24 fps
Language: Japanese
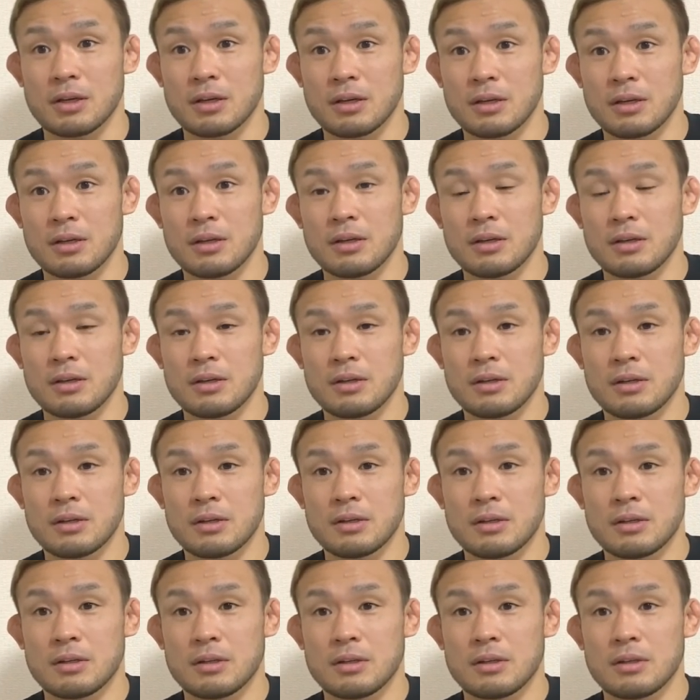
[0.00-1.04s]
棒の方が痛
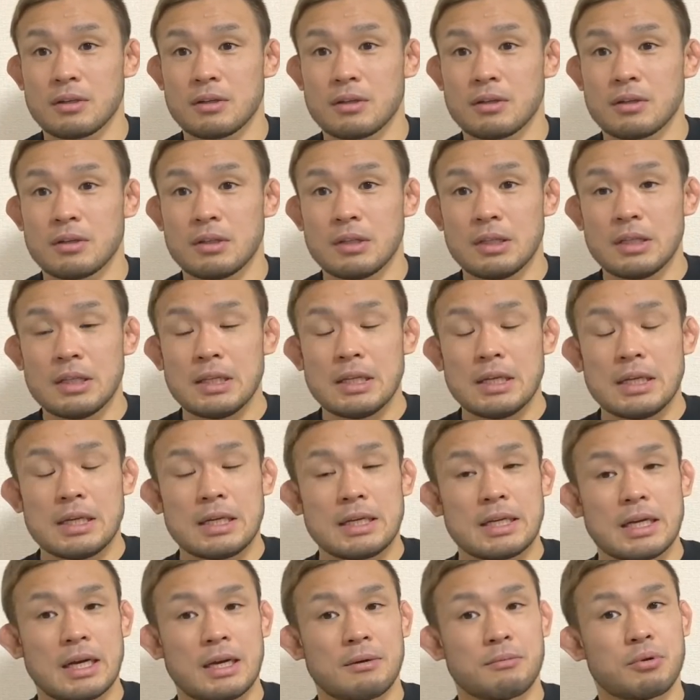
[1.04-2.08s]
いですかね。
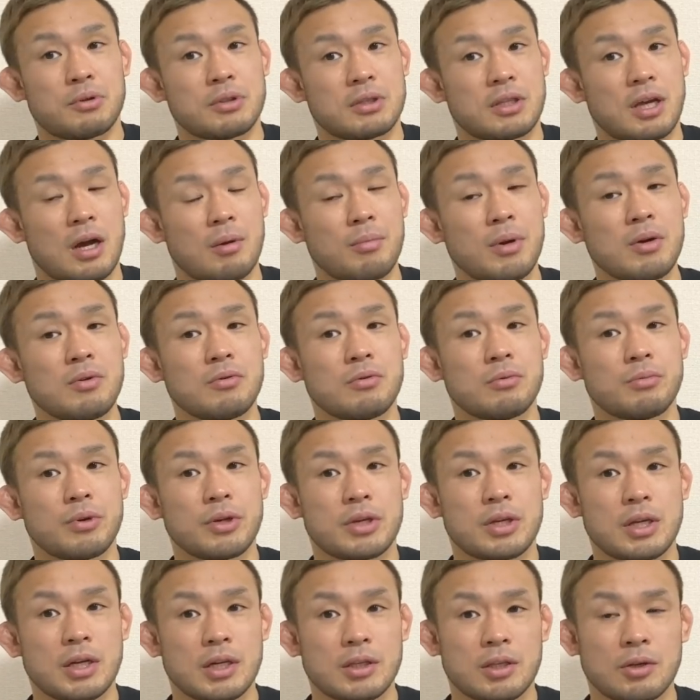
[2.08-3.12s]
いや、僕球を思
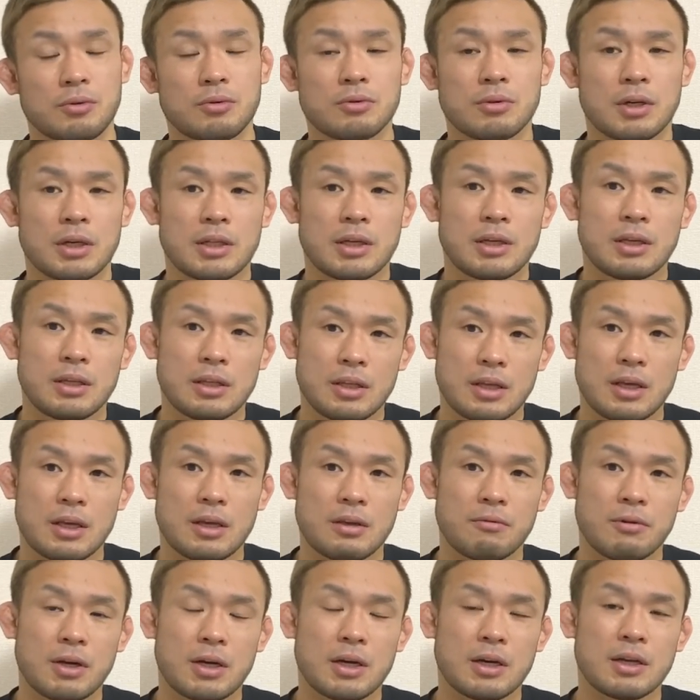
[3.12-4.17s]
いっきりやったことがないんで
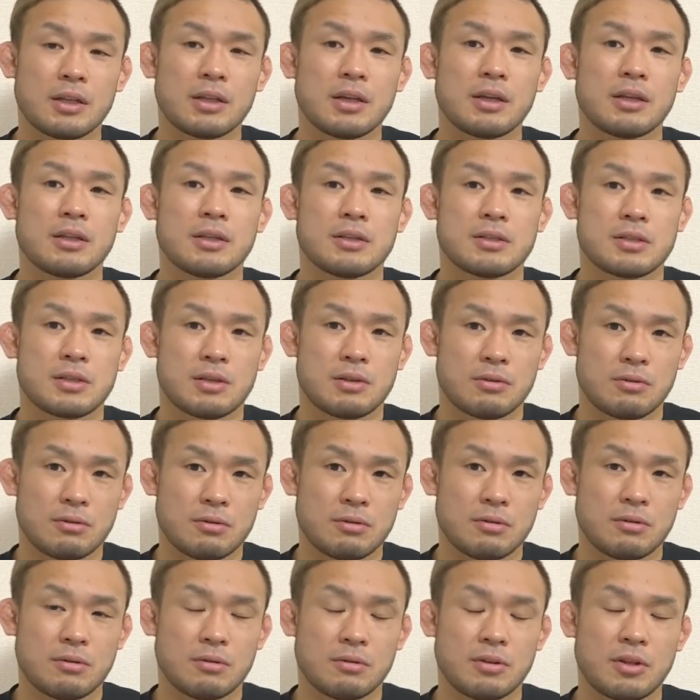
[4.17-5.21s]
わからないんですけ
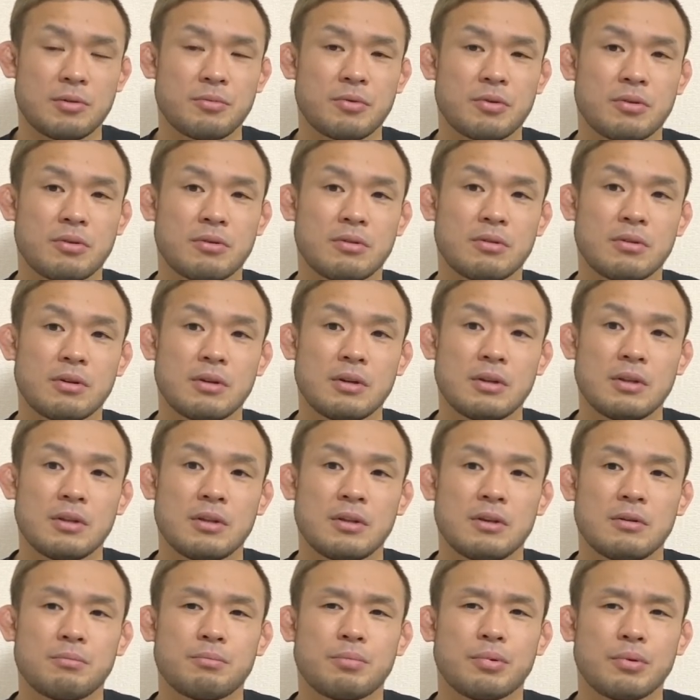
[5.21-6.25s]
ど、でも
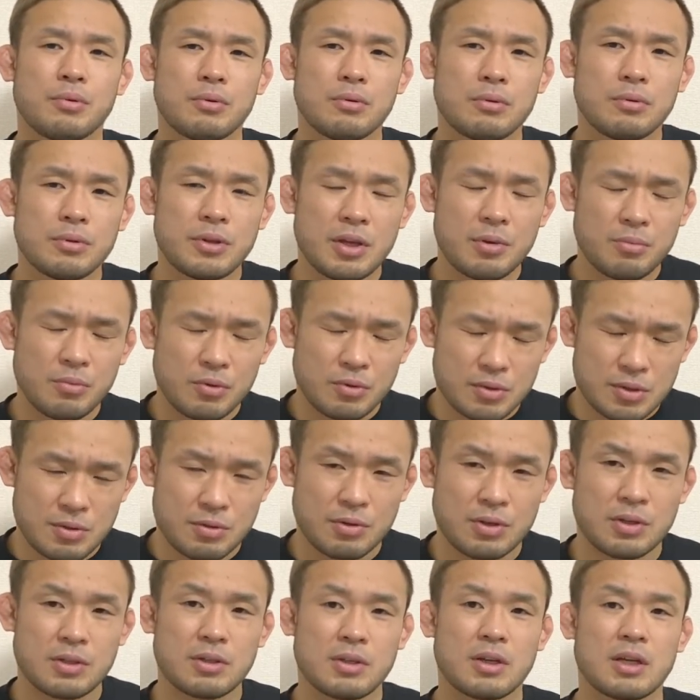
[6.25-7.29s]
棒でも
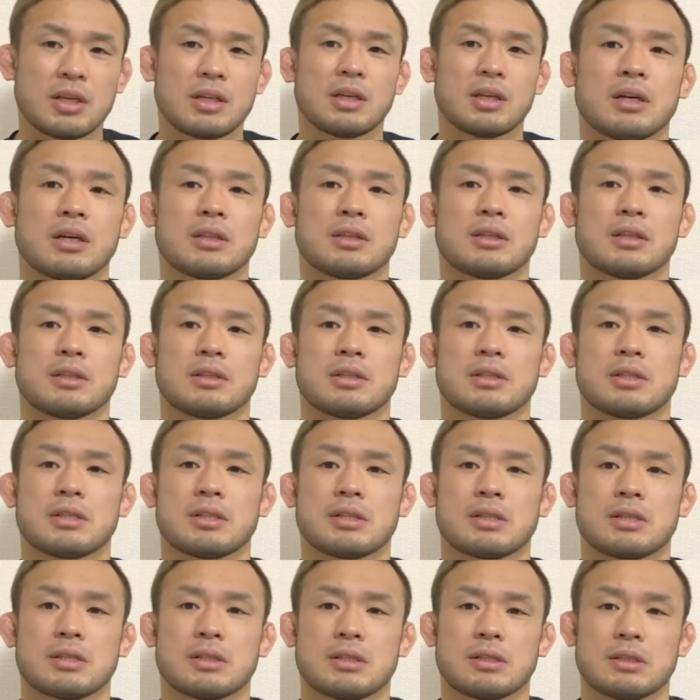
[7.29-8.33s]
それぐらかったで
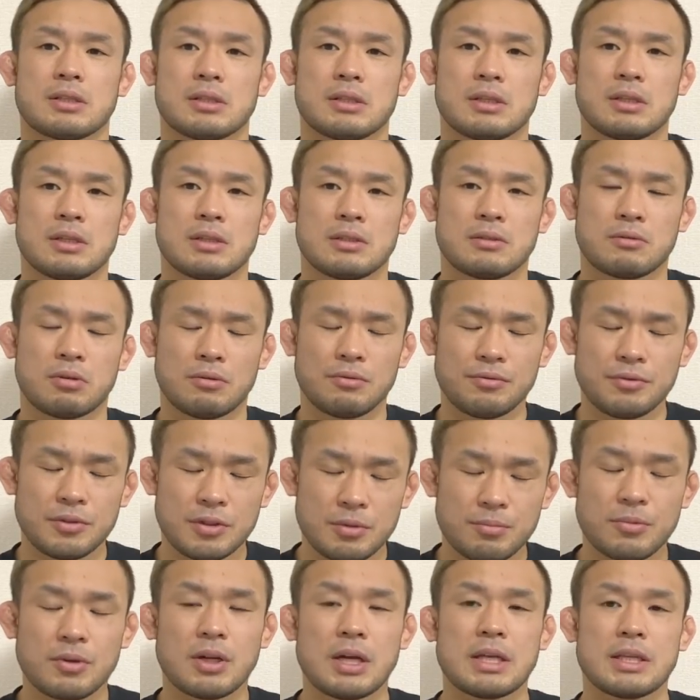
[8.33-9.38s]
す。とん
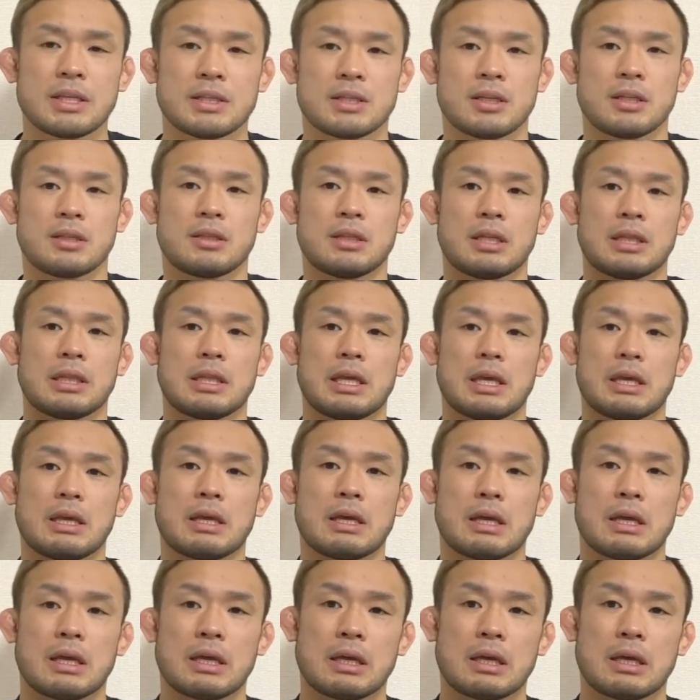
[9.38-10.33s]
でもない痛さだったんで。